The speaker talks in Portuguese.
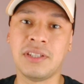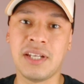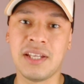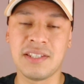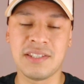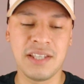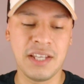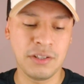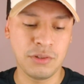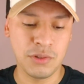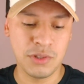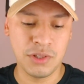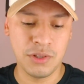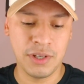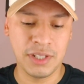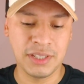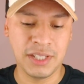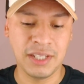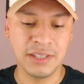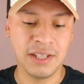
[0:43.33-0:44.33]

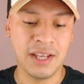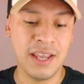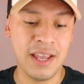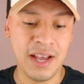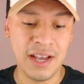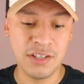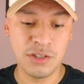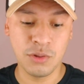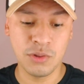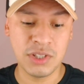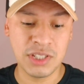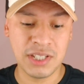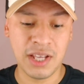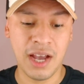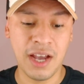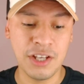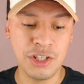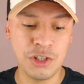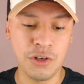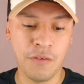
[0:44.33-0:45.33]
380 reais no
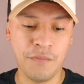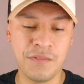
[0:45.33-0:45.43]
site